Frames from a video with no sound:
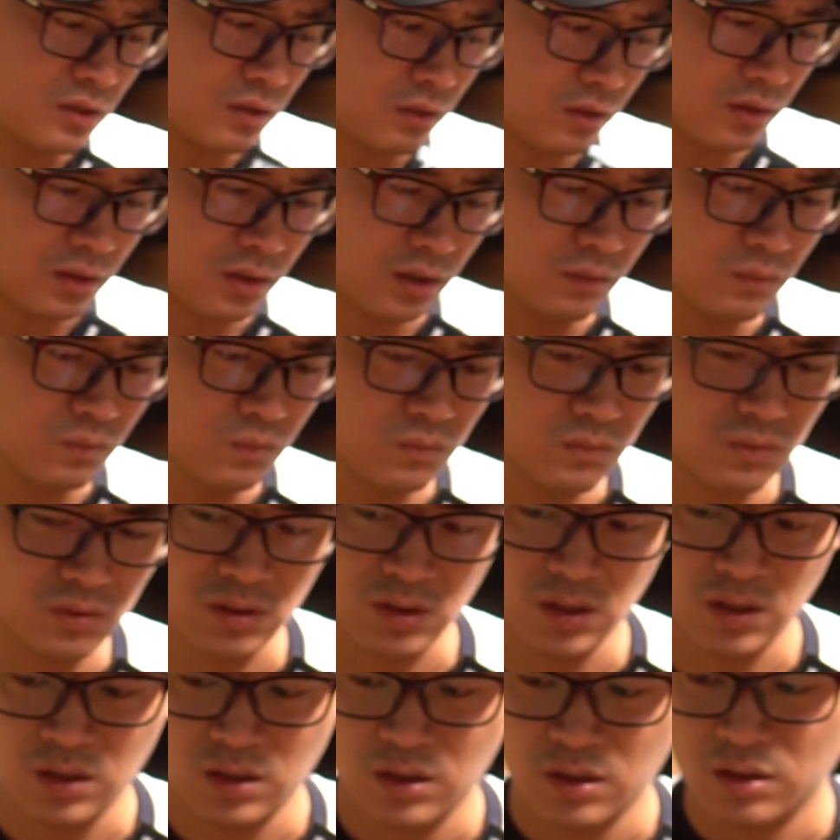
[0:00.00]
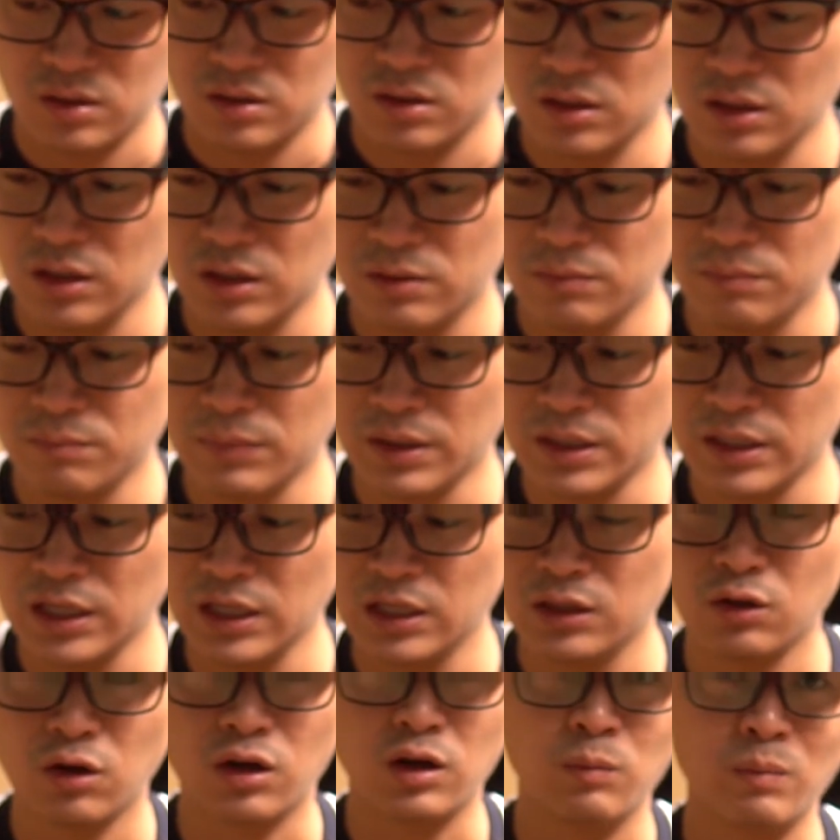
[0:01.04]
Nó không nhìn Mình
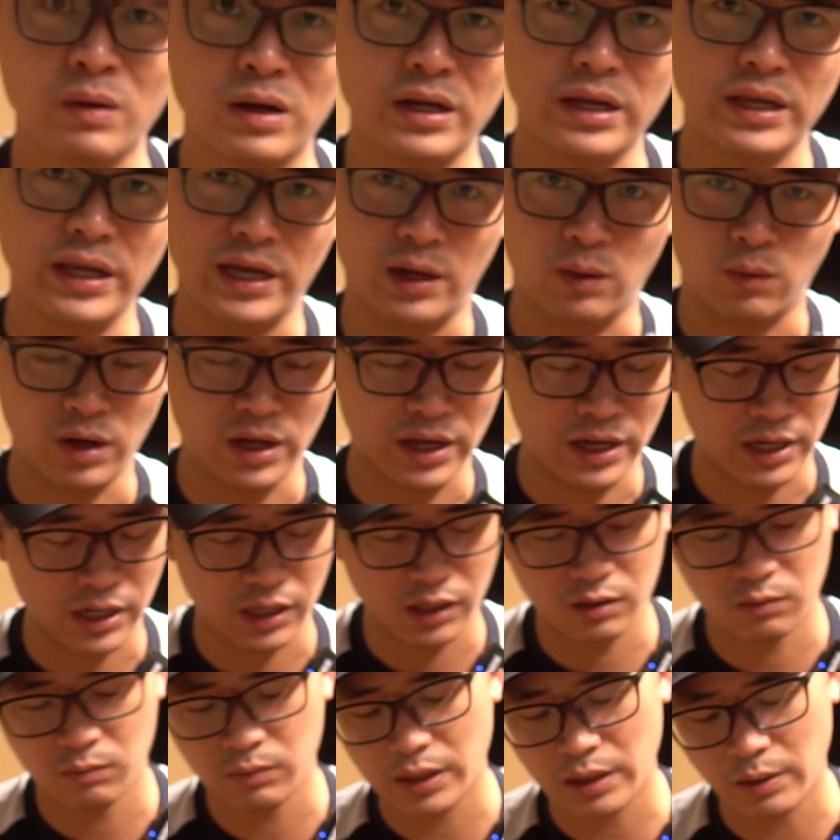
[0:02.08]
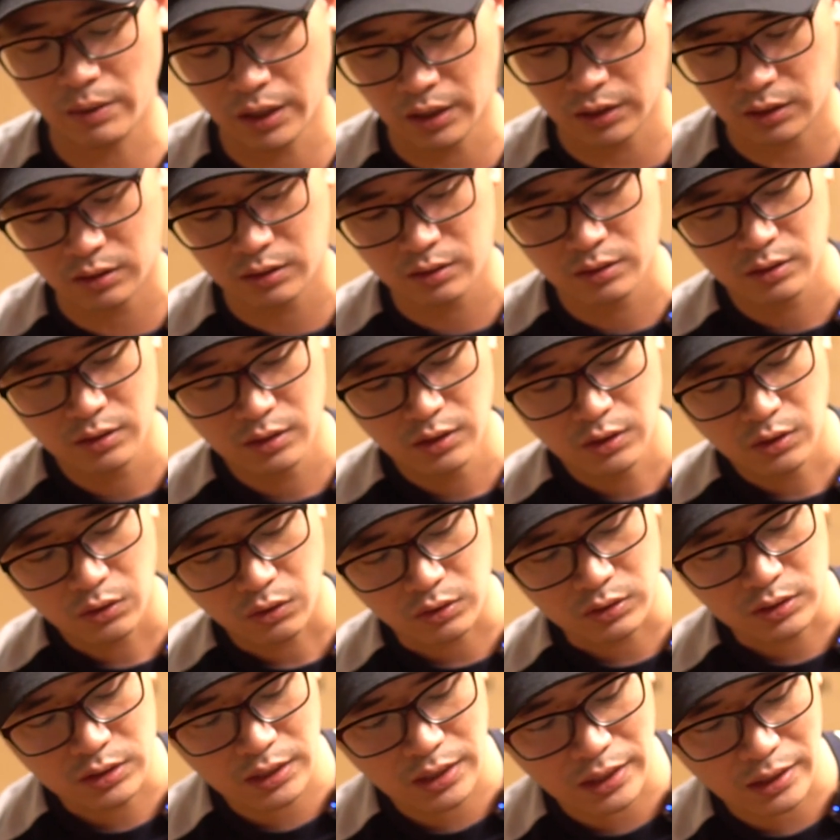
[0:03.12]
nhìn nó không ẻo lả, không éo ợt
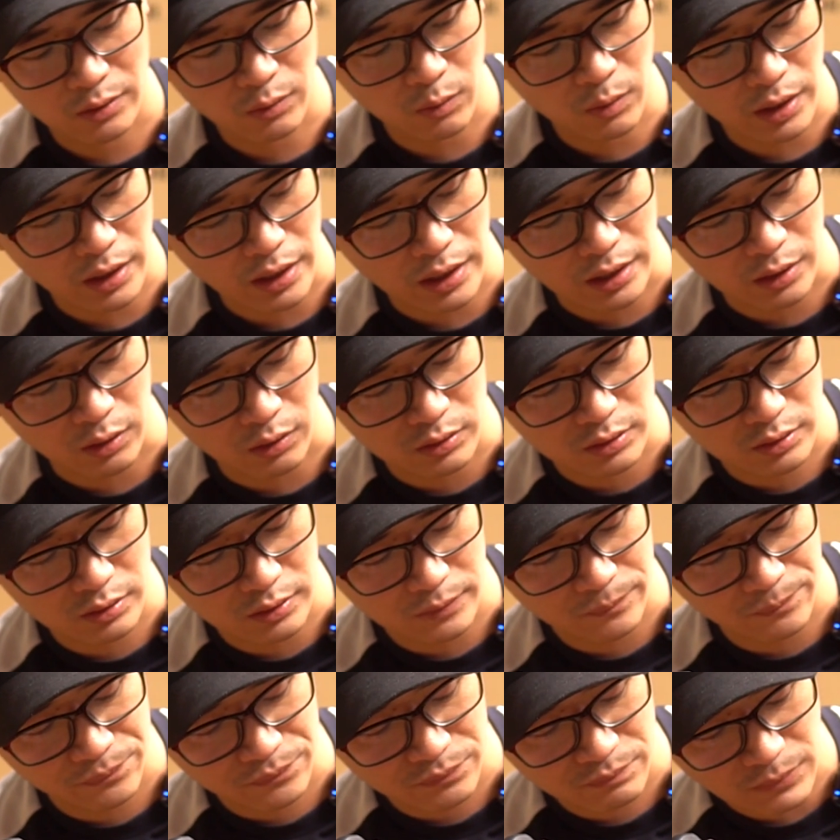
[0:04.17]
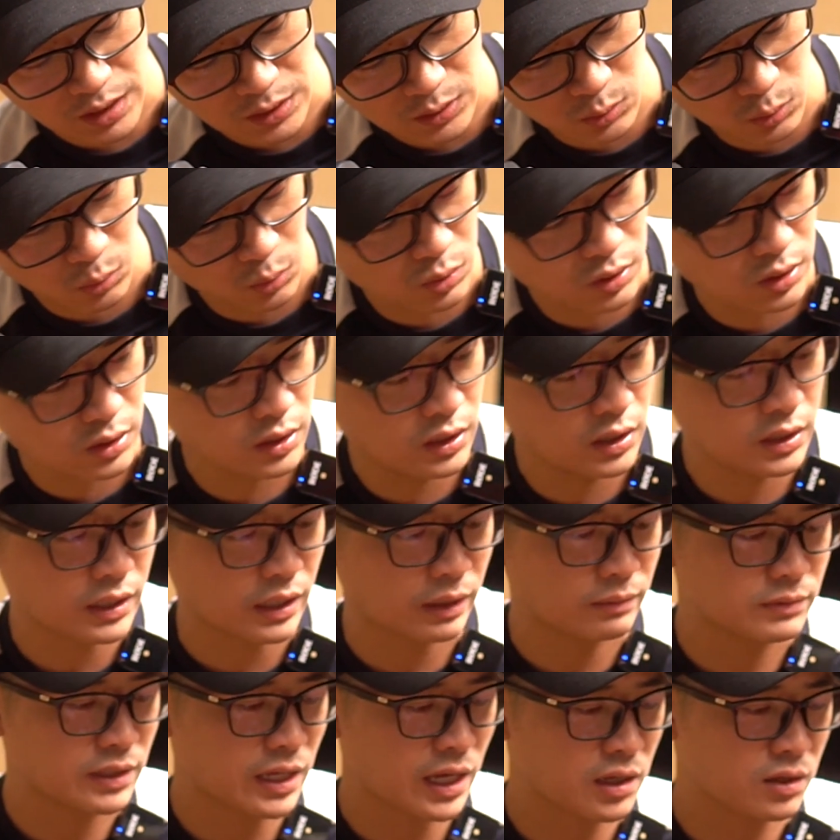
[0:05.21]
Còn Sinewa, à còn um, Mazu thì nhìn
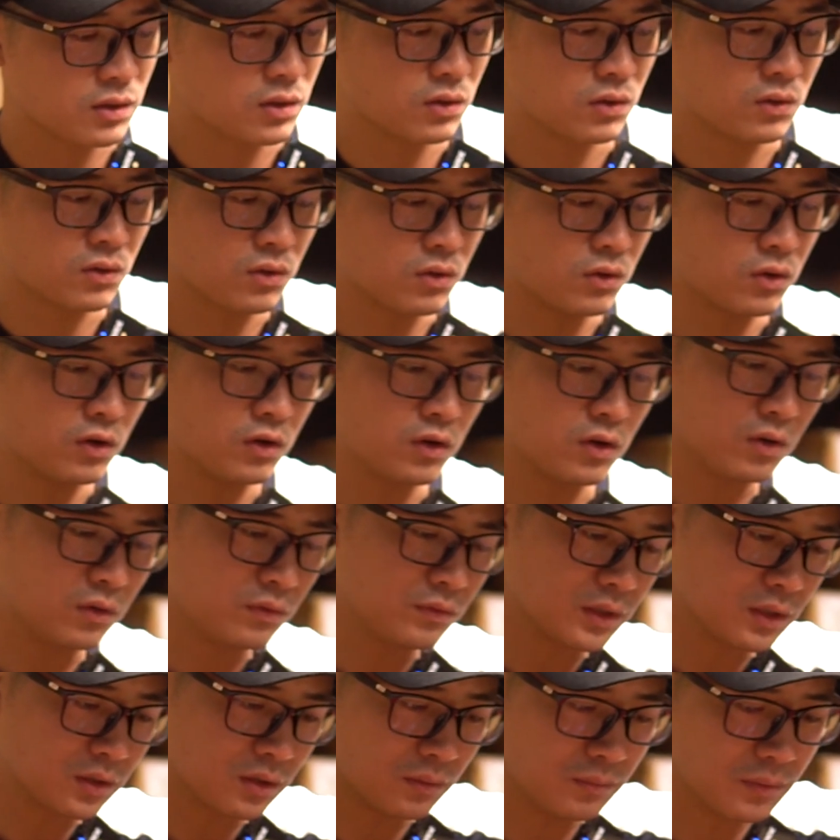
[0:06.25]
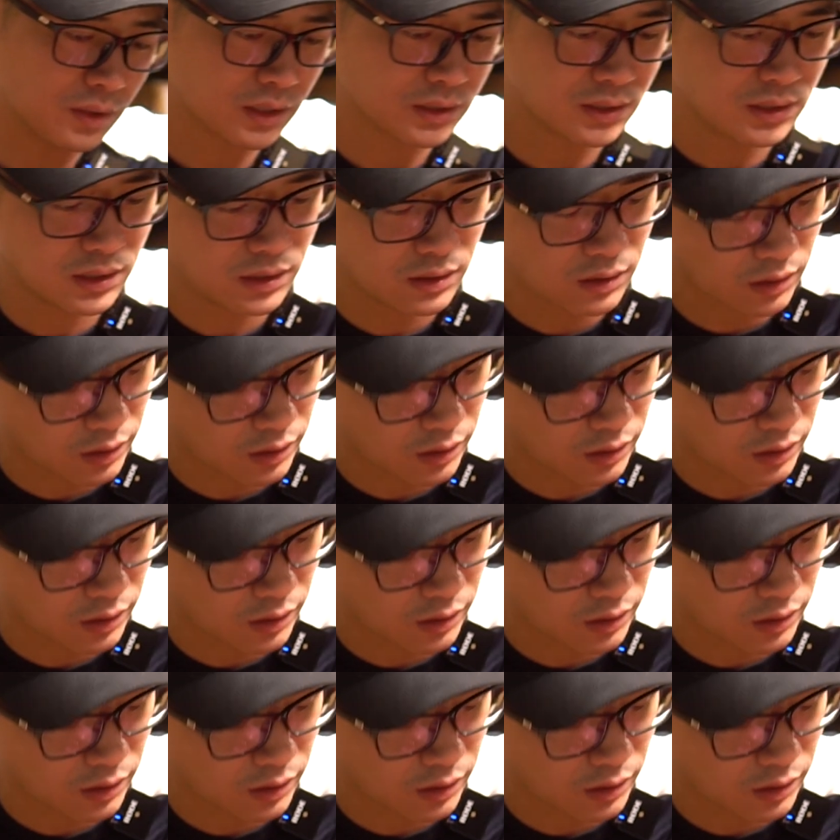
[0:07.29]
cảm giác nó có vẫn có một cái gì